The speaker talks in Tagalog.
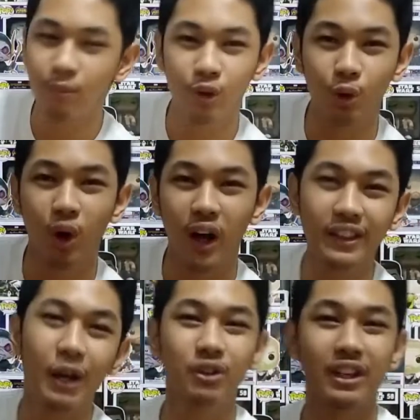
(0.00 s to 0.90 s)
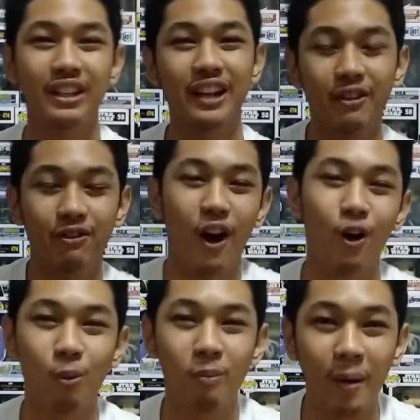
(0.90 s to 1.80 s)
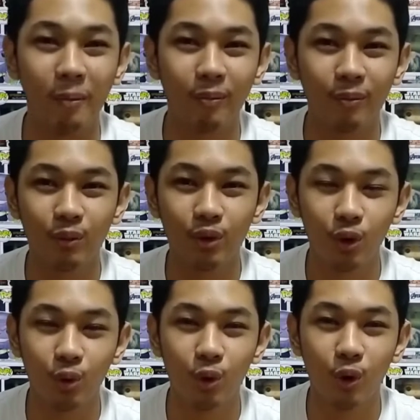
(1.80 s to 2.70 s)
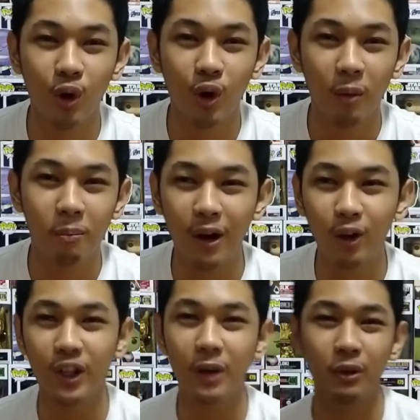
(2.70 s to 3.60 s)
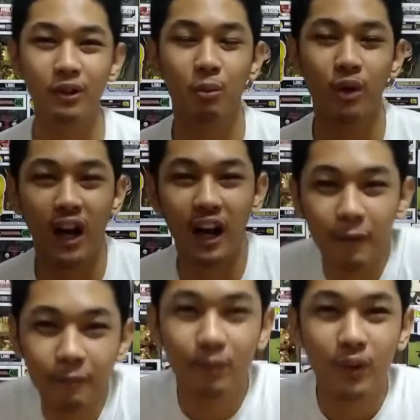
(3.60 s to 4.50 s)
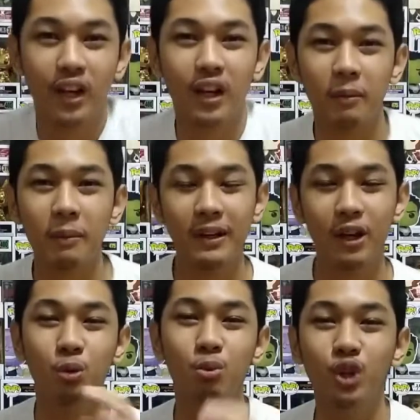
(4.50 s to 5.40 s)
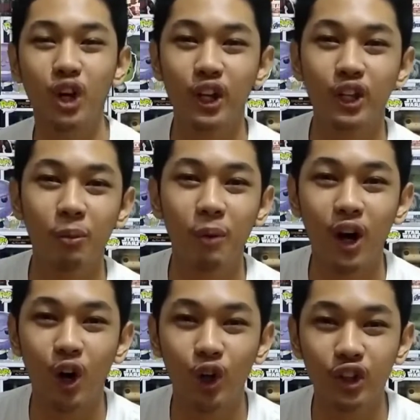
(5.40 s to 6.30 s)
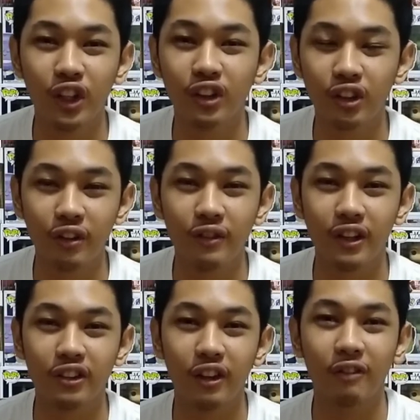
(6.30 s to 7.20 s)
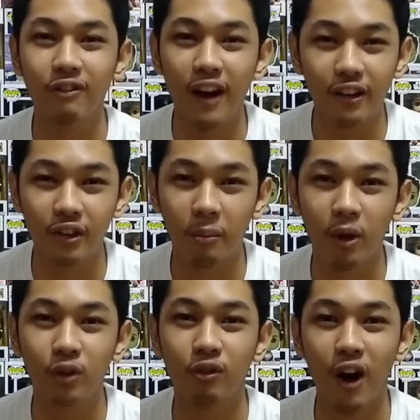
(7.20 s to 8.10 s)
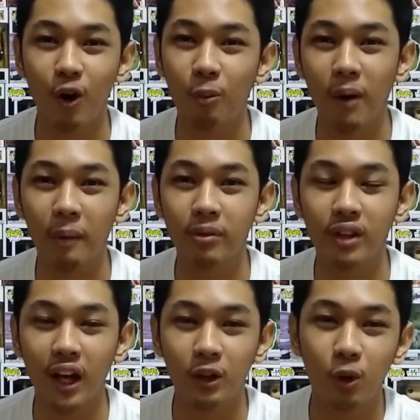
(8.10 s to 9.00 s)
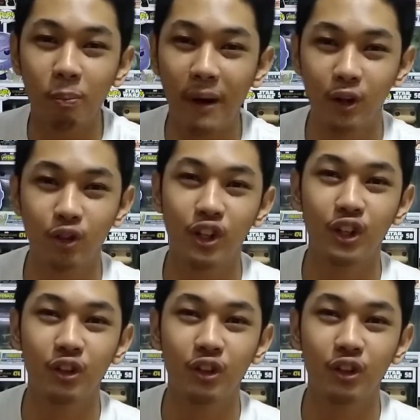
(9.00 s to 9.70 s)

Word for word: So, ang tawag sa kanila ay Funko Pop. So, bago tayo magsimula, Bibigyan ko muna kayo ng mga onting trivias and facts about Funko Pops at kung paano sila